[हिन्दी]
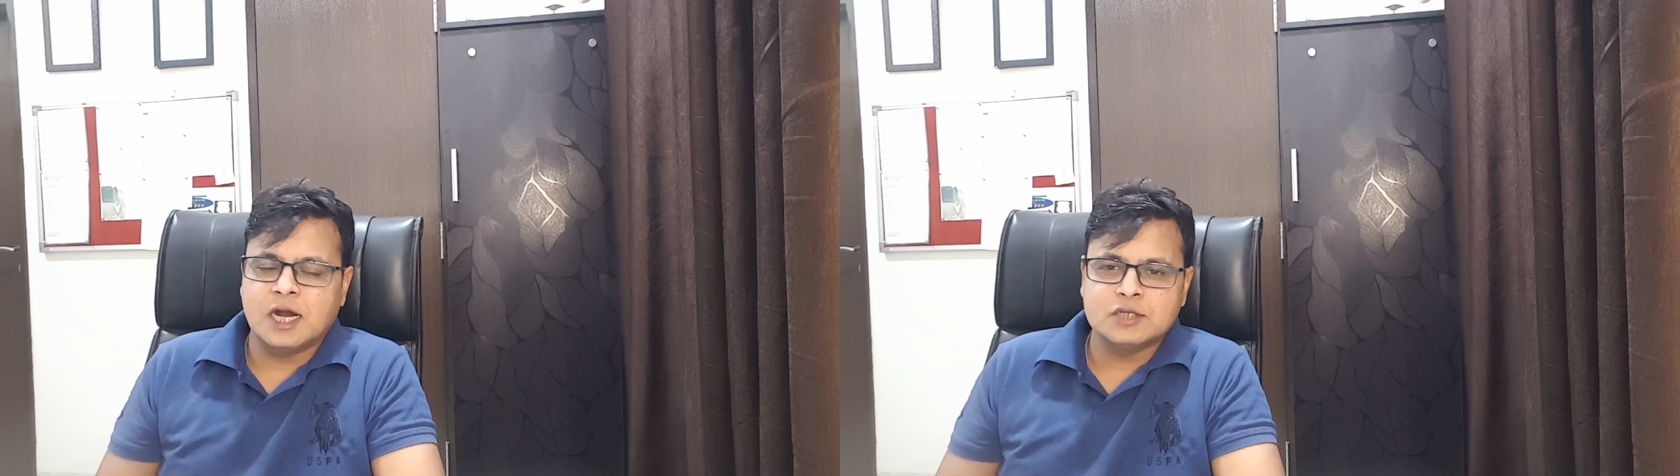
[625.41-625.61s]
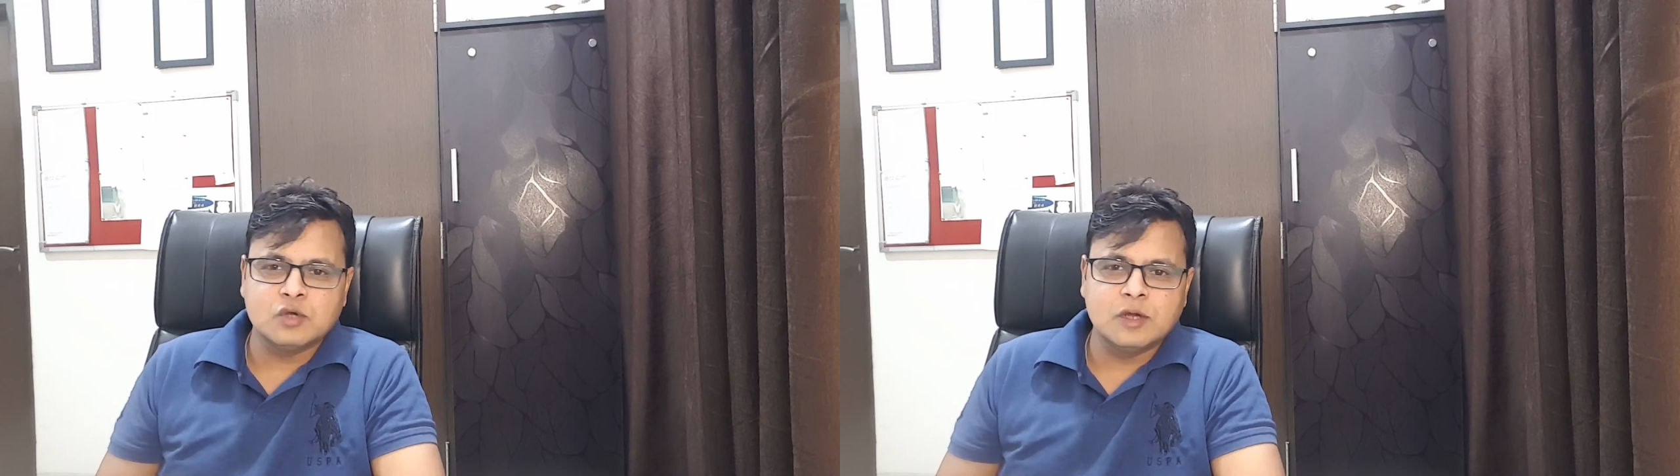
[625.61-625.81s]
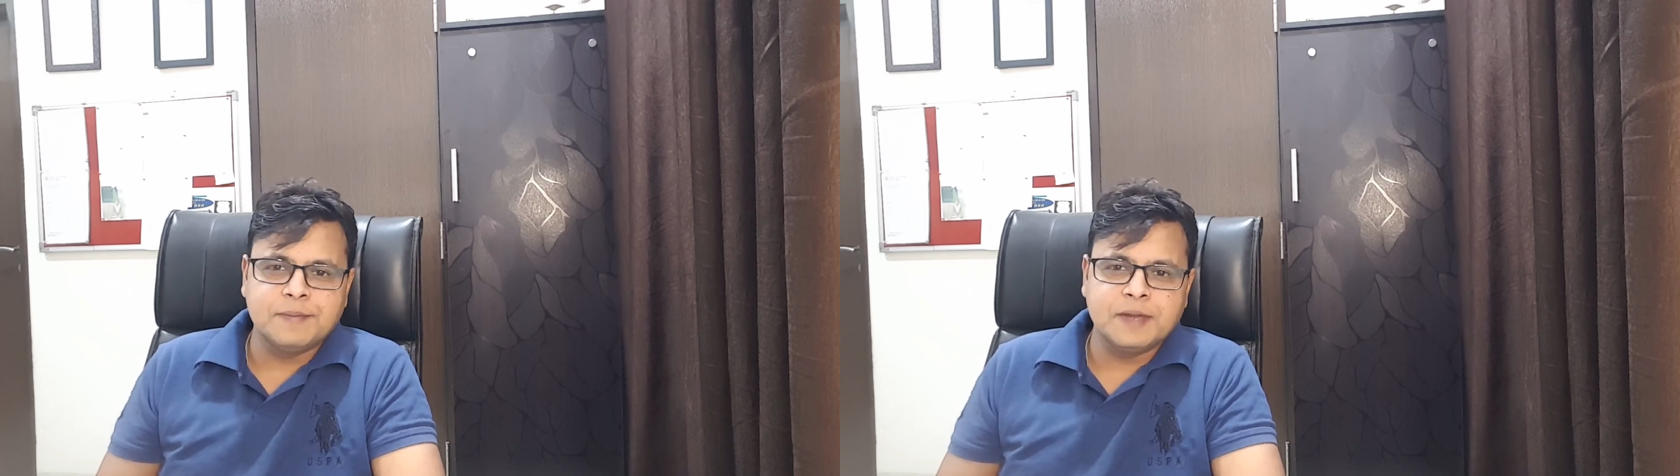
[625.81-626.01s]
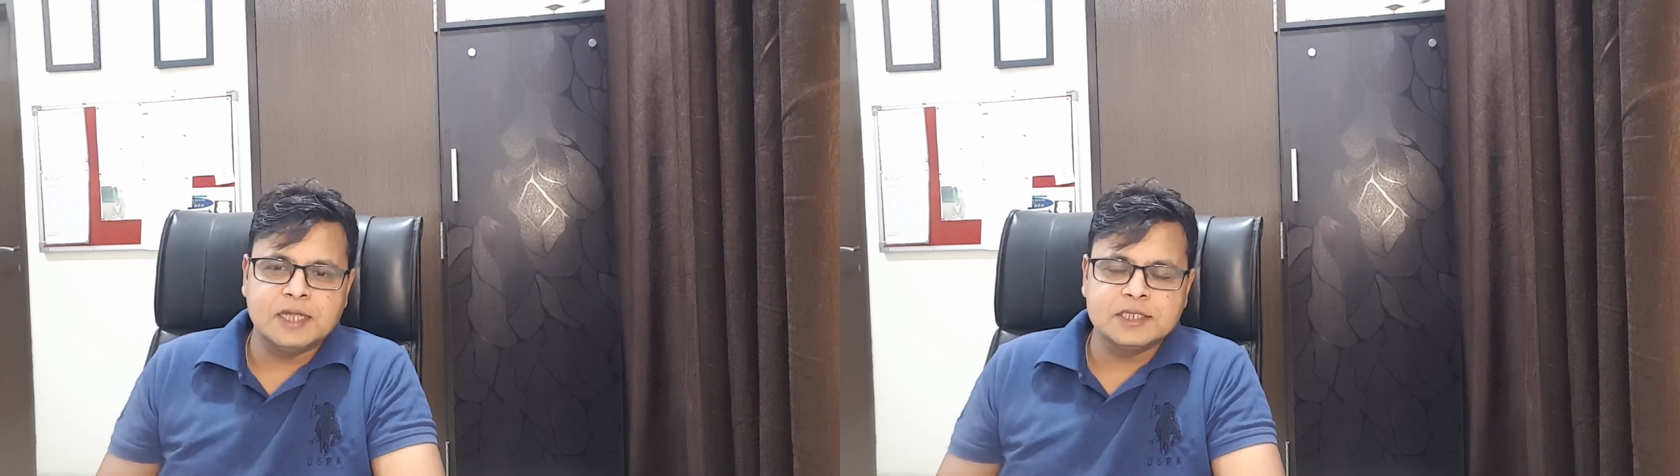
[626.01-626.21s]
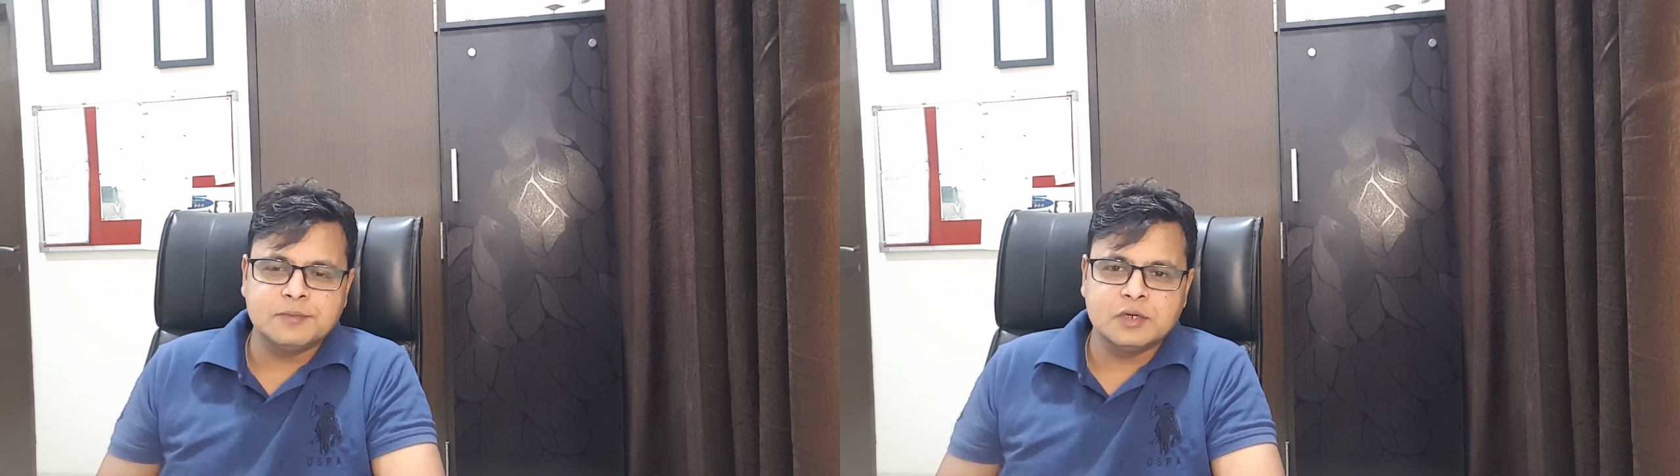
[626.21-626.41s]
आठ सौ का
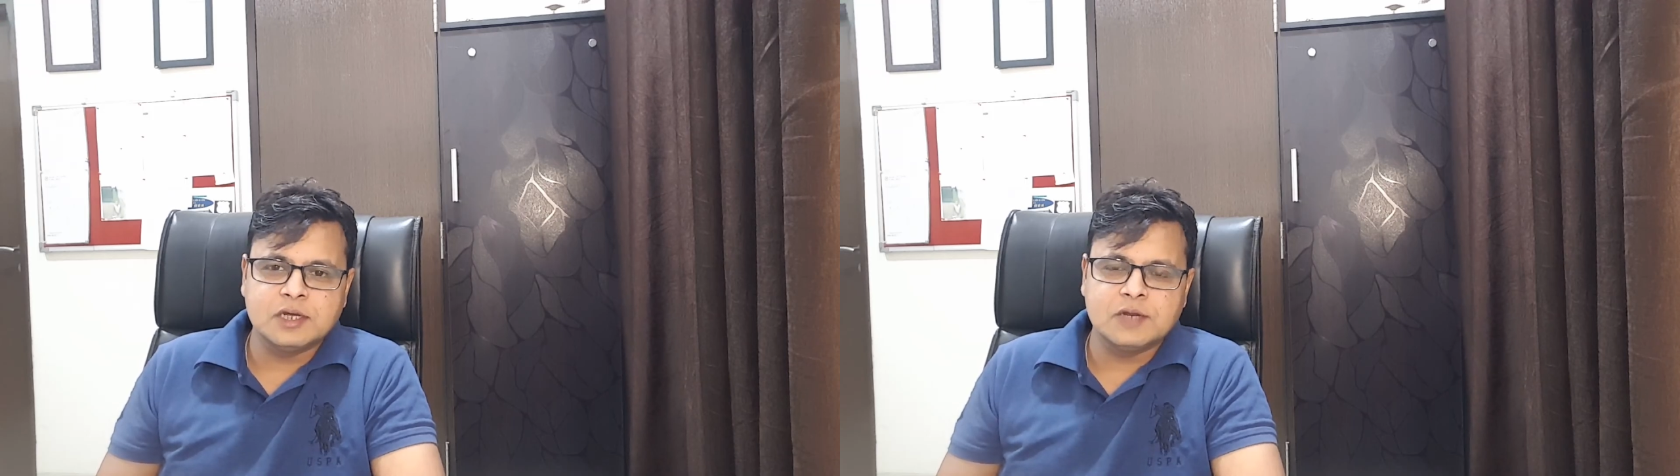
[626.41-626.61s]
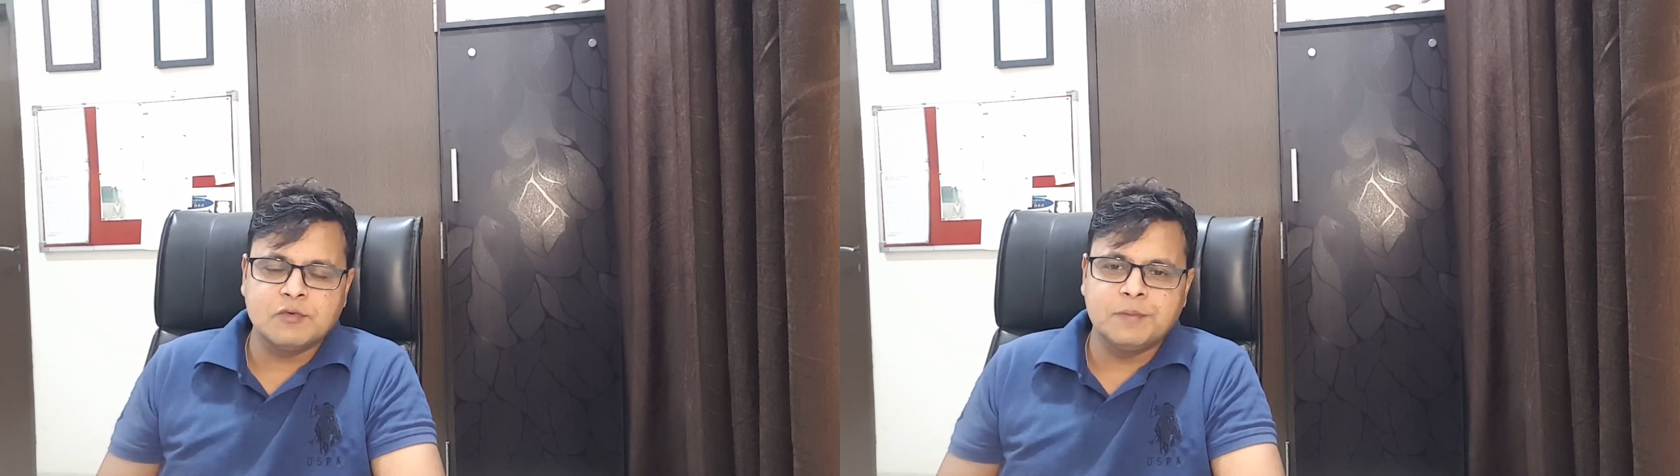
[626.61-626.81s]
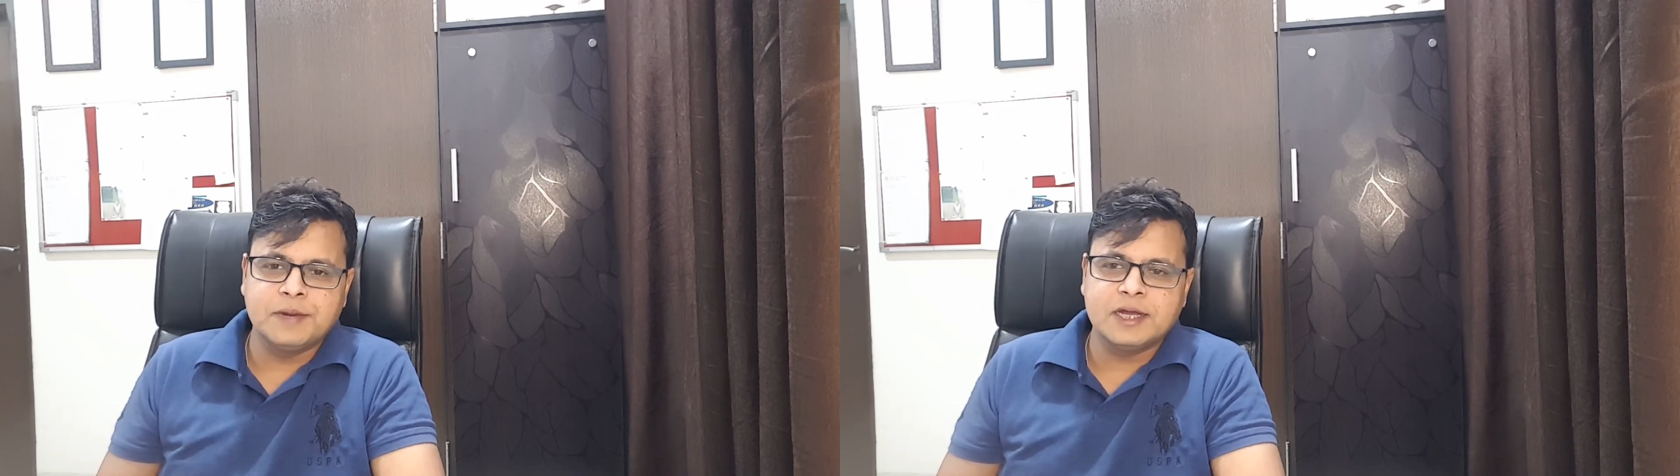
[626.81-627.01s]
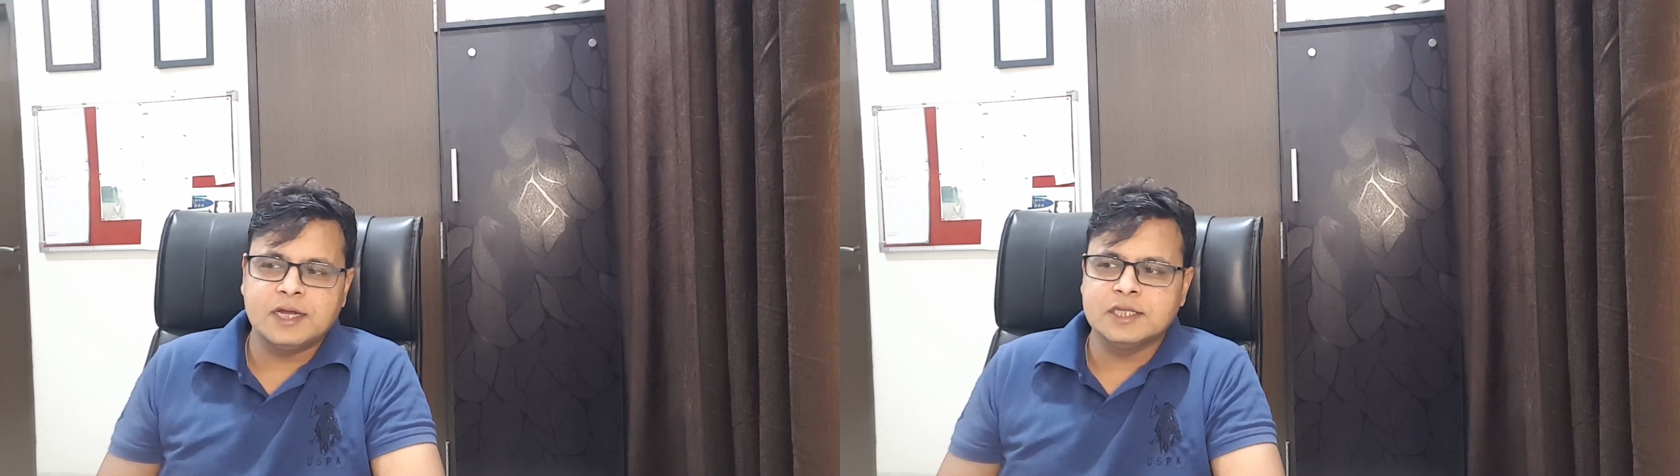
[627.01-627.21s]
पहला सपोर्ट अगर वो ब्रेक कर